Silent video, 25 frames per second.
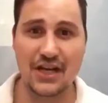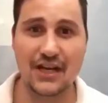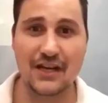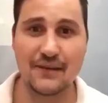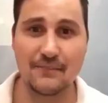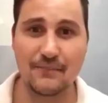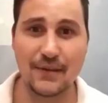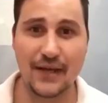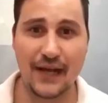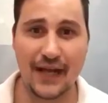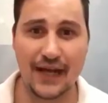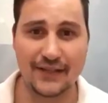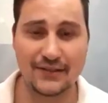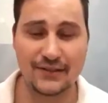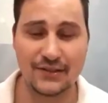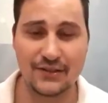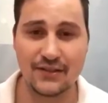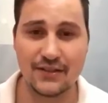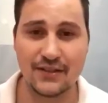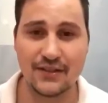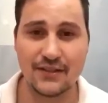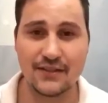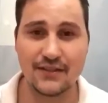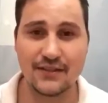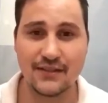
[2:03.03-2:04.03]
il
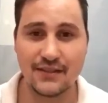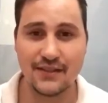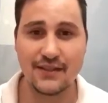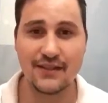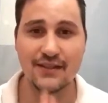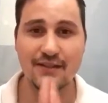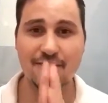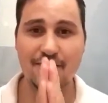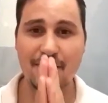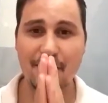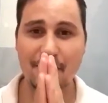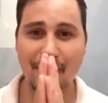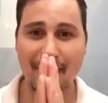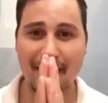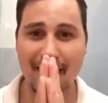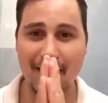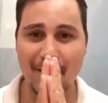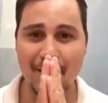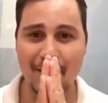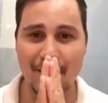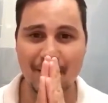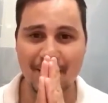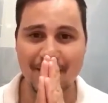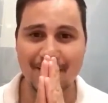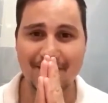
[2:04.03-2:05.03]
campionato, vi
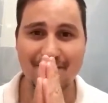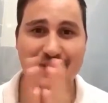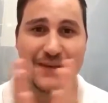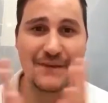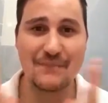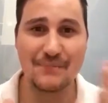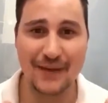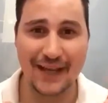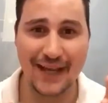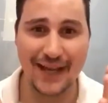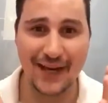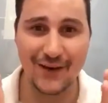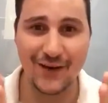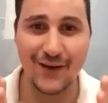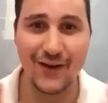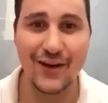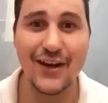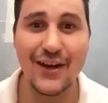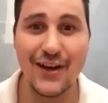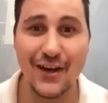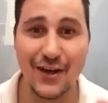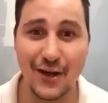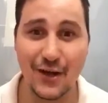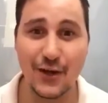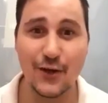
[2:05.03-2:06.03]
prego, vi prego,
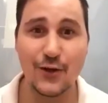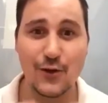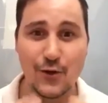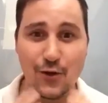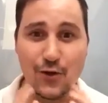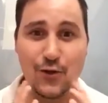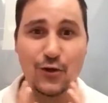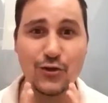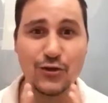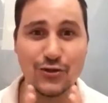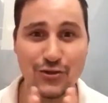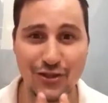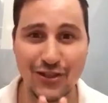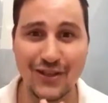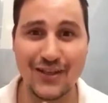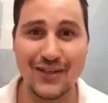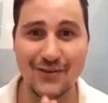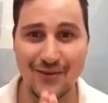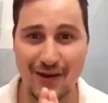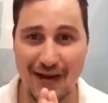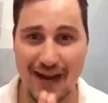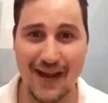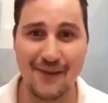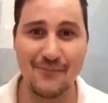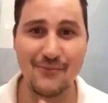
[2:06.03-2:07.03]

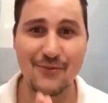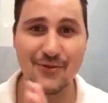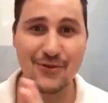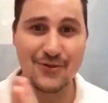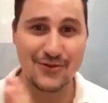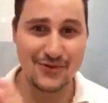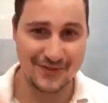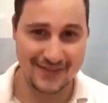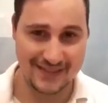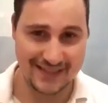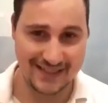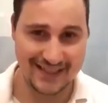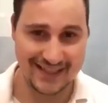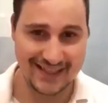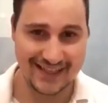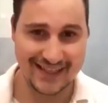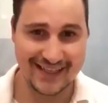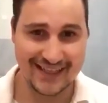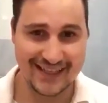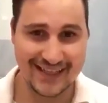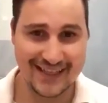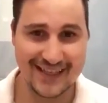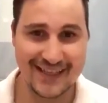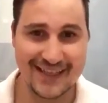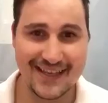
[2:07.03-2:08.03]
continuiamo così.
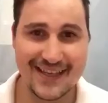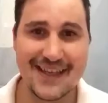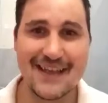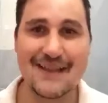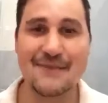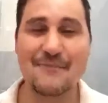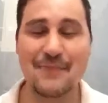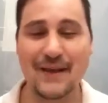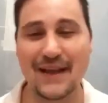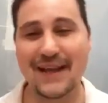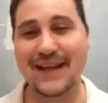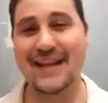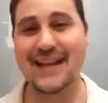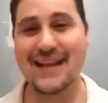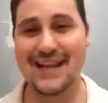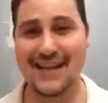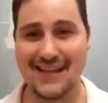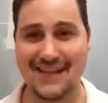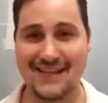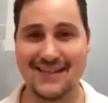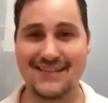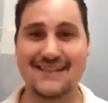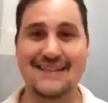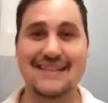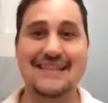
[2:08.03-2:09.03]

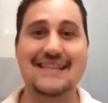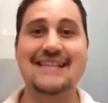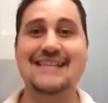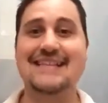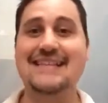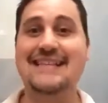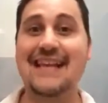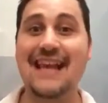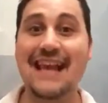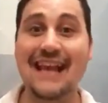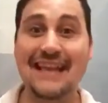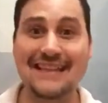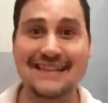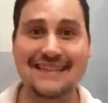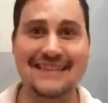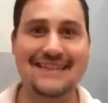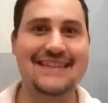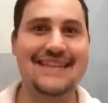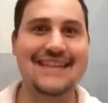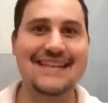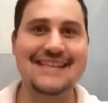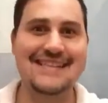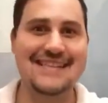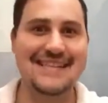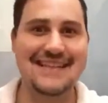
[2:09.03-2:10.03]
Perché se
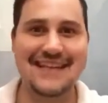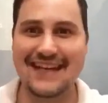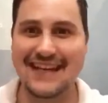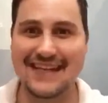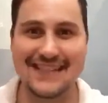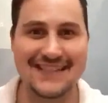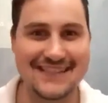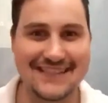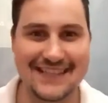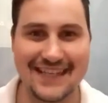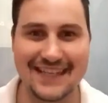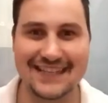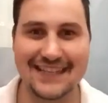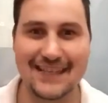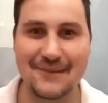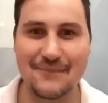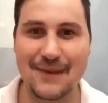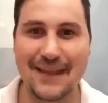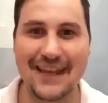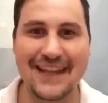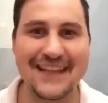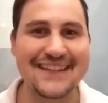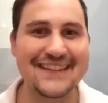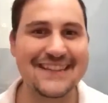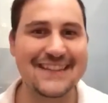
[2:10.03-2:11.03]

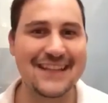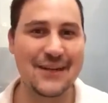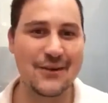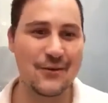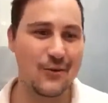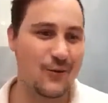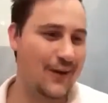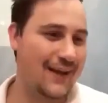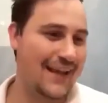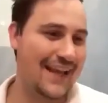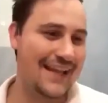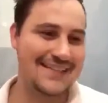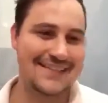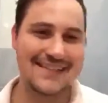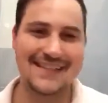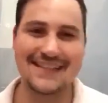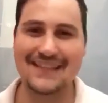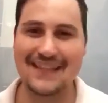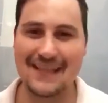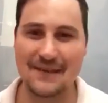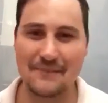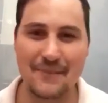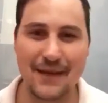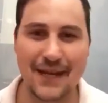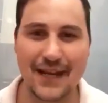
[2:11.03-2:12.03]
disgraziatamente noi a
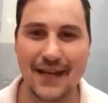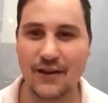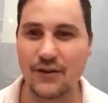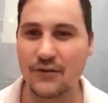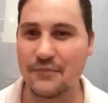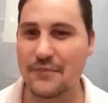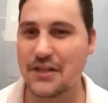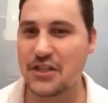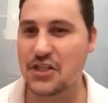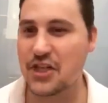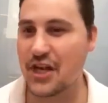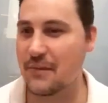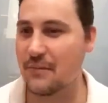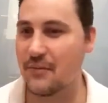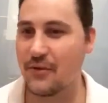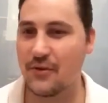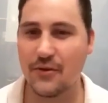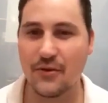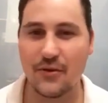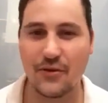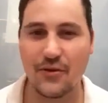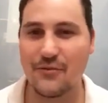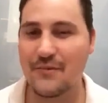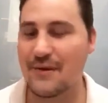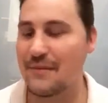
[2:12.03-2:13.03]
settembre ricominciamo
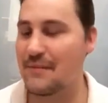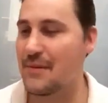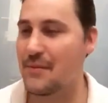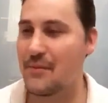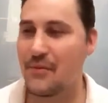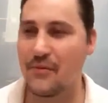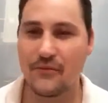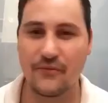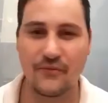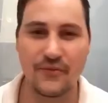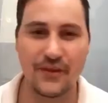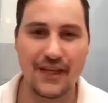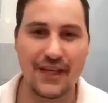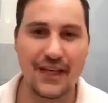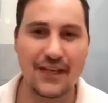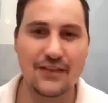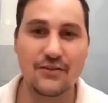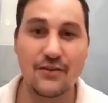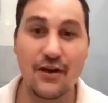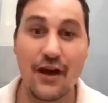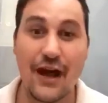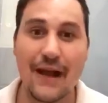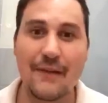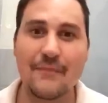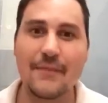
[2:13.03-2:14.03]
come abbiamo
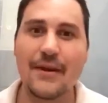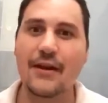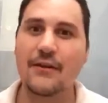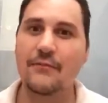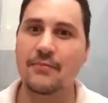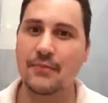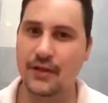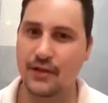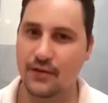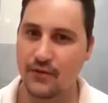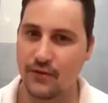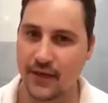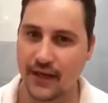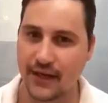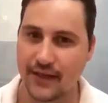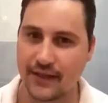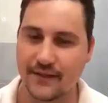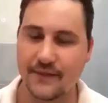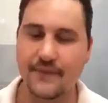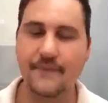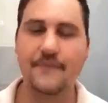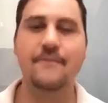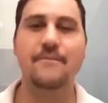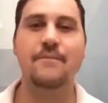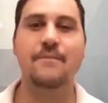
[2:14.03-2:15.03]
finito, almeno per ora,
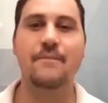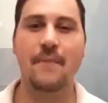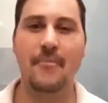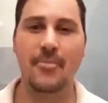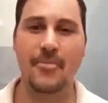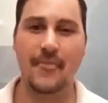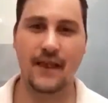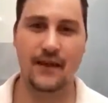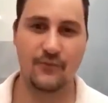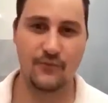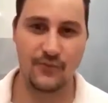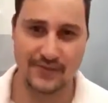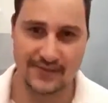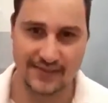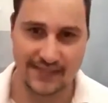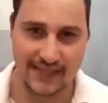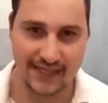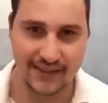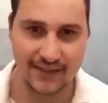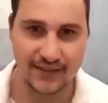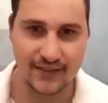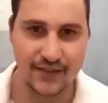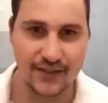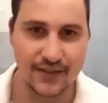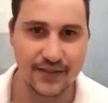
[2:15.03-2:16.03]

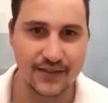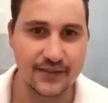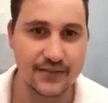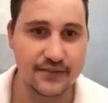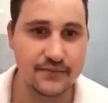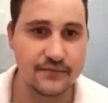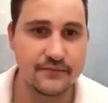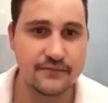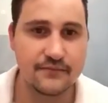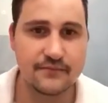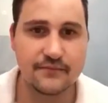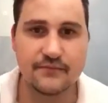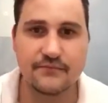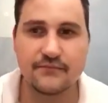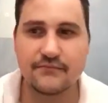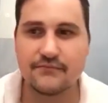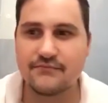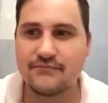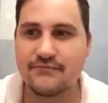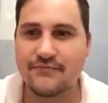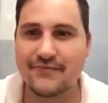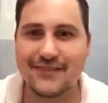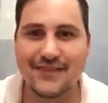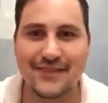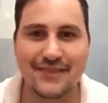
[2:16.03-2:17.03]
quest'anno,
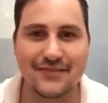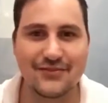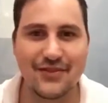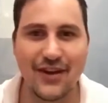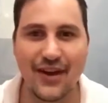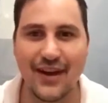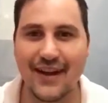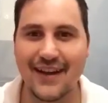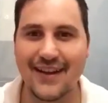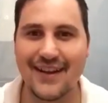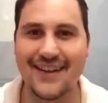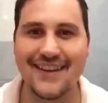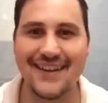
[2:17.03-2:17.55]
cioè